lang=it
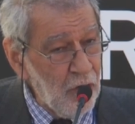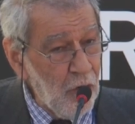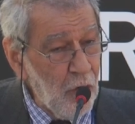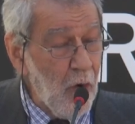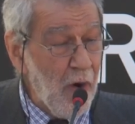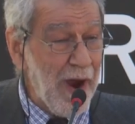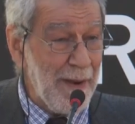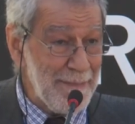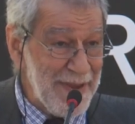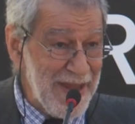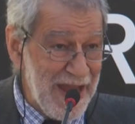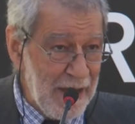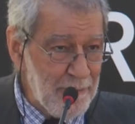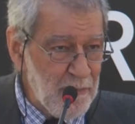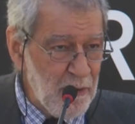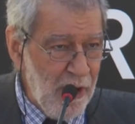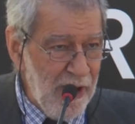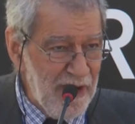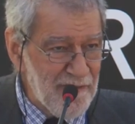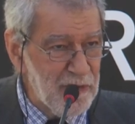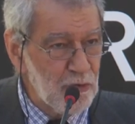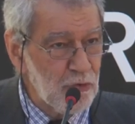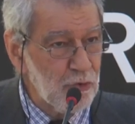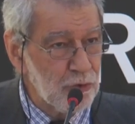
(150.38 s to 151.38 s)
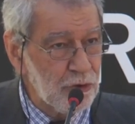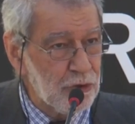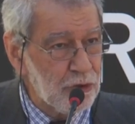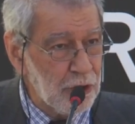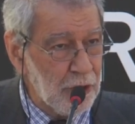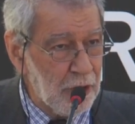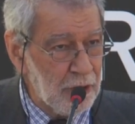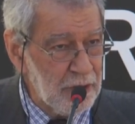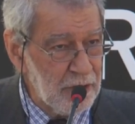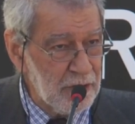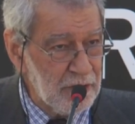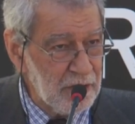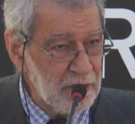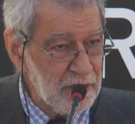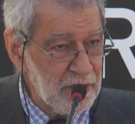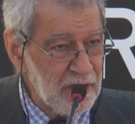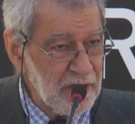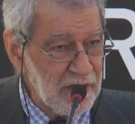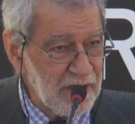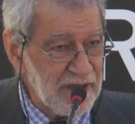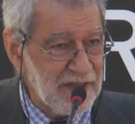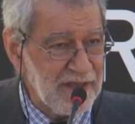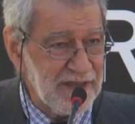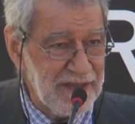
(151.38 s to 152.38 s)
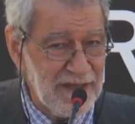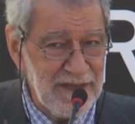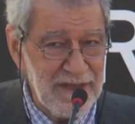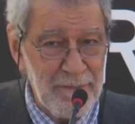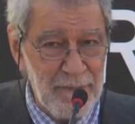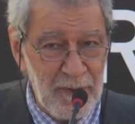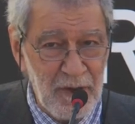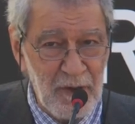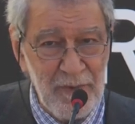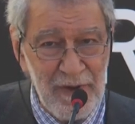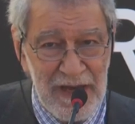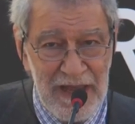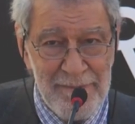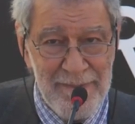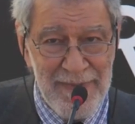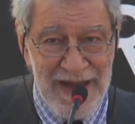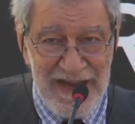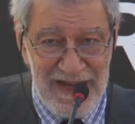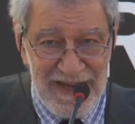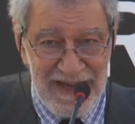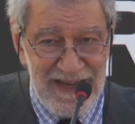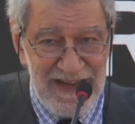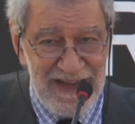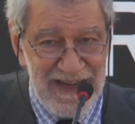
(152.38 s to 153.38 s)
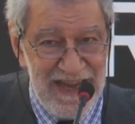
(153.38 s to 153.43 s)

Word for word: o abbiamo avuto, il problema